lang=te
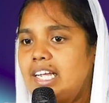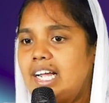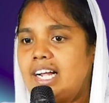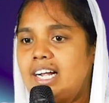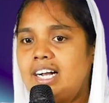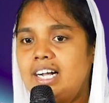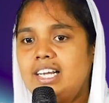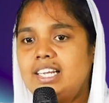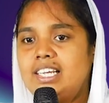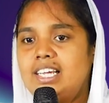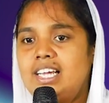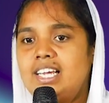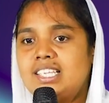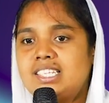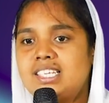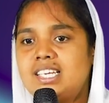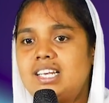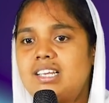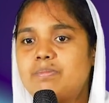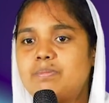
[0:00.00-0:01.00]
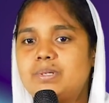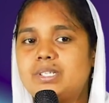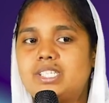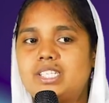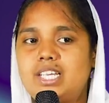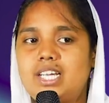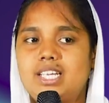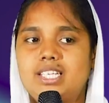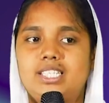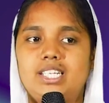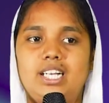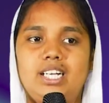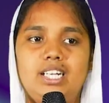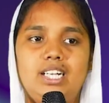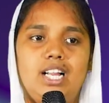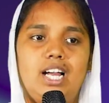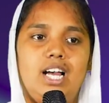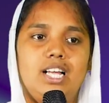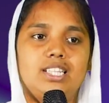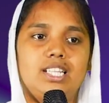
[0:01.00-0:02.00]
ఎక్కడ ఏ చిన్న మిస్టేక్
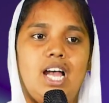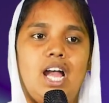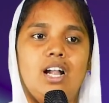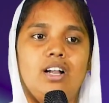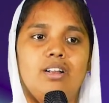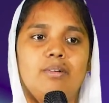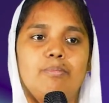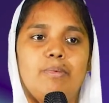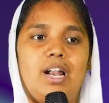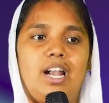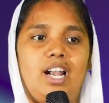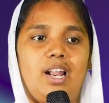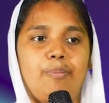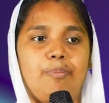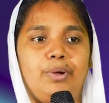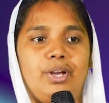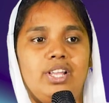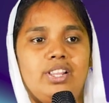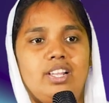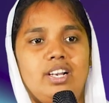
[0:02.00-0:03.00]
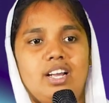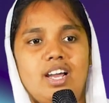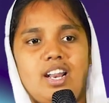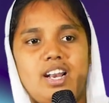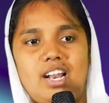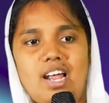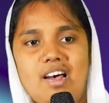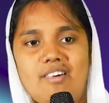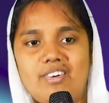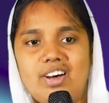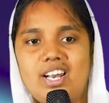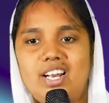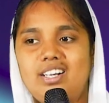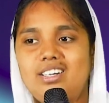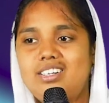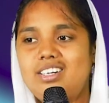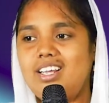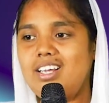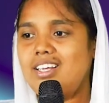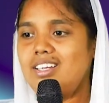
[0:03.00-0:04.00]
జరిగినా దానికి మళ్ళా పేతృగారు
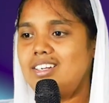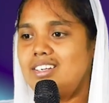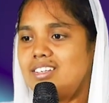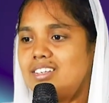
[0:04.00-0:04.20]
రావాలంటే